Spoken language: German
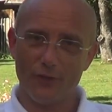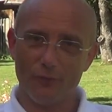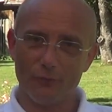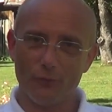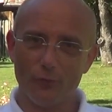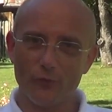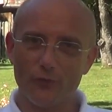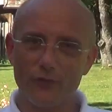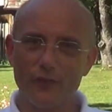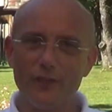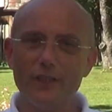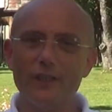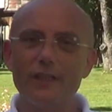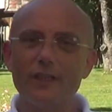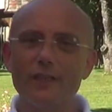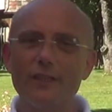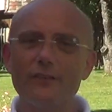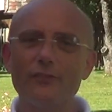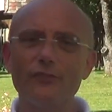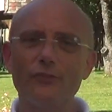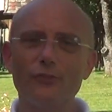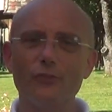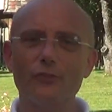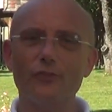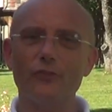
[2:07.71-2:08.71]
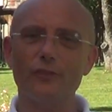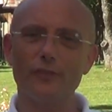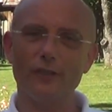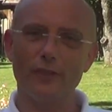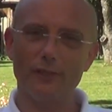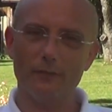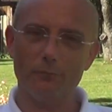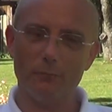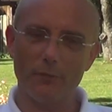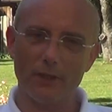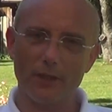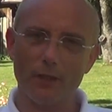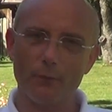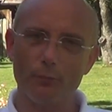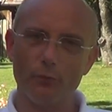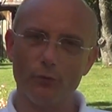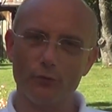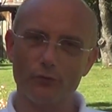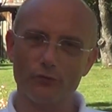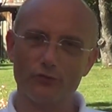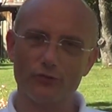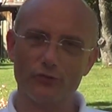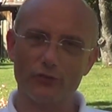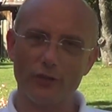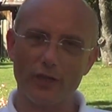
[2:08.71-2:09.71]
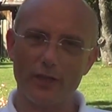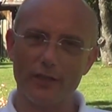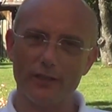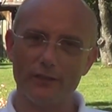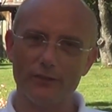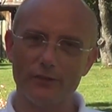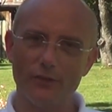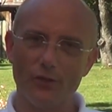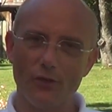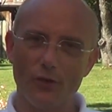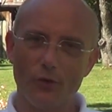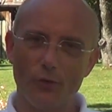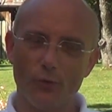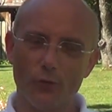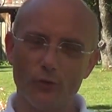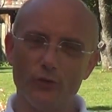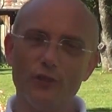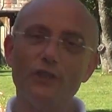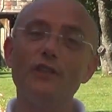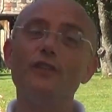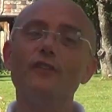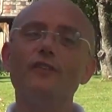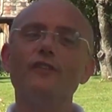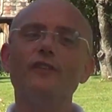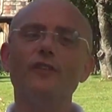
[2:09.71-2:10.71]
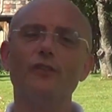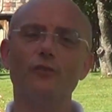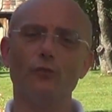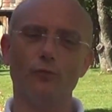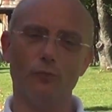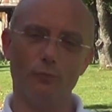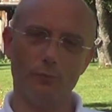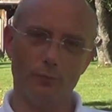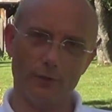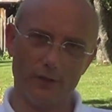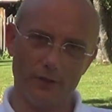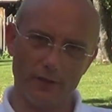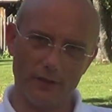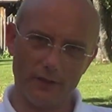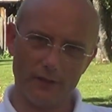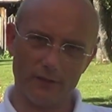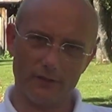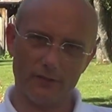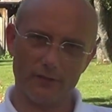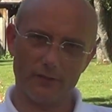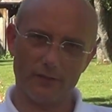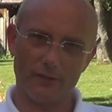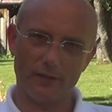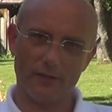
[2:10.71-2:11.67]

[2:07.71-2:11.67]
wo Sie Christus in den Mittelpunkt stellen und nicht sich unbedingt.